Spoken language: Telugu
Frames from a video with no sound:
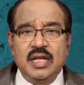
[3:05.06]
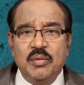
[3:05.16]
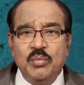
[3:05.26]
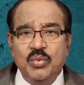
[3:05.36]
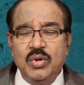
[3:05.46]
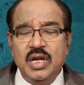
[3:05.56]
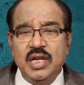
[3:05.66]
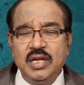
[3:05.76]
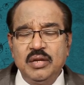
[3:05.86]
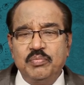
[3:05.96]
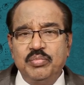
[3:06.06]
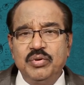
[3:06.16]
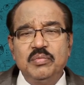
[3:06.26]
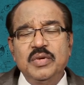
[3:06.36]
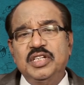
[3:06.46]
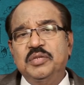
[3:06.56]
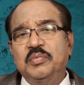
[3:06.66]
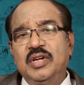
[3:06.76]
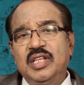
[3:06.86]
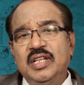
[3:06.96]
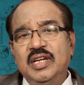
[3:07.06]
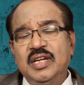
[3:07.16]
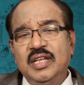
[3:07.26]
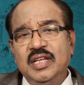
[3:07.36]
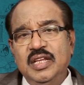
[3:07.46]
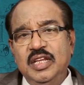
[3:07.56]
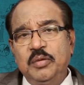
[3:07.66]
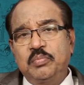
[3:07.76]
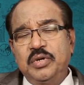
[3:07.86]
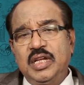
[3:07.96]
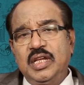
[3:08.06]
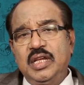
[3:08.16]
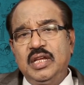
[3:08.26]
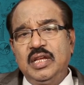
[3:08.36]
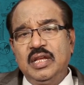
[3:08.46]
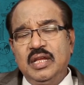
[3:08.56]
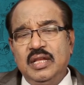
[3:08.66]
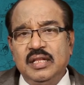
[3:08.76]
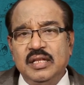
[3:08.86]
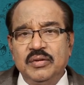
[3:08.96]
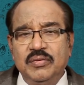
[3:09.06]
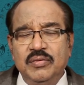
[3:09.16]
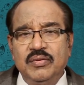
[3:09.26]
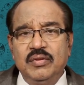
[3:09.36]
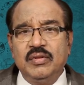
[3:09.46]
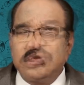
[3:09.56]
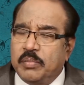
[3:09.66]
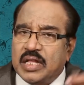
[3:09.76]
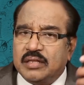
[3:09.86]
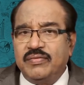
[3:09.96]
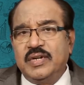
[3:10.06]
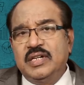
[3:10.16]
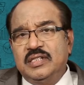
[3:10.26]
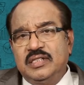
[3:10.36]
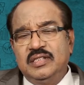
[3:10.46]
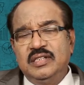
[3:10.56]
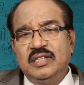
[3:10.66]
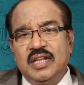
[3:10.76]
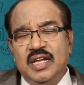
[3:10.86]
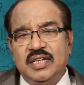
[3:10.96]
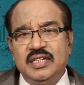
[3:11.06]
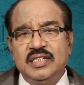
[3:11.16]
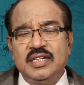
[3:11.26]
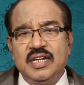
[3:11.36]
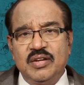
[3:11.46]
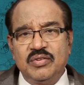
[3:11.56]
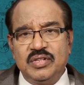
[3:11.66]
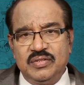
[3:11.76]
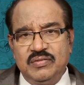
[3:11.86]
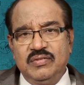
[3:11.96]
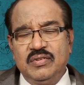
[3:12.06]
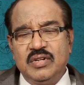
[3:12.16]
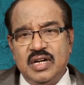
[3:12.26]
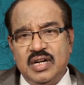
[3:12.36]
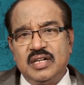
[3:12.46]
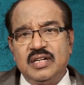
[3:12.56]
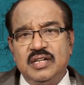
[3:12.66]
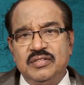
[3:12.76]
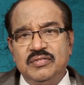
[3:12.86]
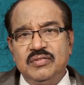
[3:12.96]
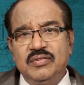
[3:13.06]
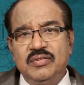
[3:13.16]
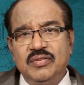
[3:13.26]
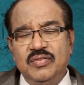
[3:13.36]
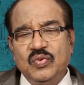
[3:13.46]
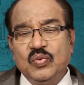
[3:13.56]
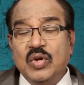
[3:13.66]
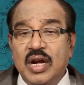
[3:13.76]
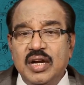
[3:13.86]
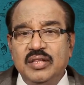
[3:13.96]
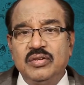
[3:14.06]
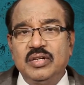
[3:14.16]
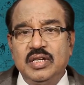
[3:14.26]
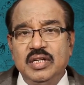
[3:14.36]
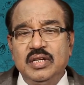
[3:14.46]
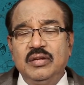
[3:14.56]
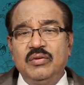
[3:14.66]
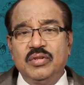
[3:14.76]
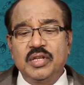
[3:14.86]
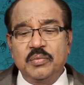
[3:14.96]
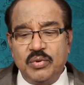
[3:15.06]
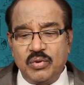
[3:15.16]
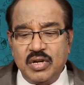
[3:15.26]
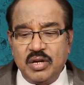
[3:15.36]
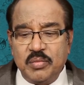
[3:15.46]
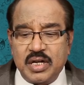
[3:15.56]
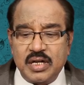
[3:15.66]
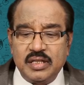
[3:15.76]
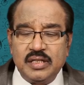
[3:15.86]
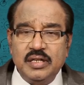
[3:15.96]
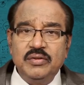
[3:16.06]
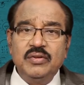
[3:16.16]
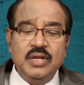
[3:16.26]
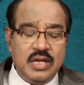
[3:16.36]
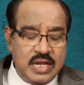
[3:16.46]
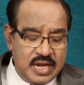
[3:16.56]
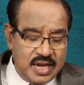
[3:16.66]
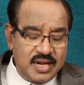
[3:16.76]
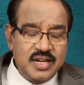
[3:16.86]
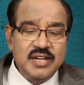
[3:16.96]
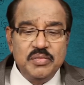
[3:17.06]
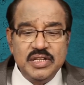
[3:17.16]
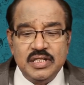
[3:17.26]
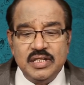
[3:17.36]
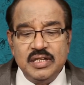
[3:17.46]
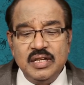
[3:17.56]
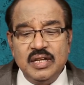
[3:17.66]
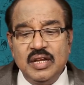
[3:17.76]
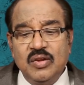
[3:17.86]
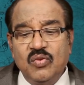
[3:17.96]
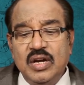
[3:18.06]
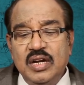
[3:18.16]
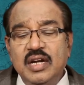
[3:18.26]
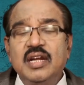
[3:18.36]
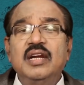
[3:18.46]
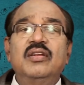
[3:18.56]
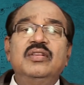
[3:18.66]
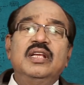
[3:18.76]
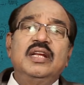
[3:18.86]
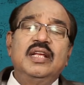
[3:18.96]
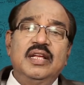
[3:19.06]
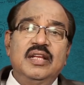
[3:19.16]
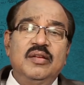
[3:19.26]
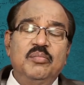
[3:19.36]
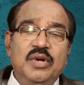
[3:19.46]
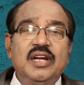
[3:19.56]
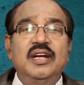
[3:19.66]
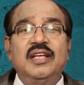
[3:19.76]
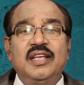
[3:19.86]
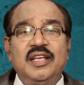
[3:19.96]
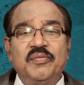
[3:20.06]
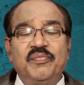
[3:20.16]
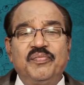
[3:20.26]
ఆ మూలాన్ని ఎప్పుడూ మర్చిపోలేదండి ఇప్పటికీ తను పాత ఫ్రెండ్స్ ఆర్టీసీ డ్రైవర్సు కండక్టర్సు వాళ్ళతోటి హృదయపూర్వకంగా మాట్లాడతాడు అన్నింటిని మించి వాళ్ళ ఇళ్లల్లో జరిగే పెళ్ళిళ్ళకి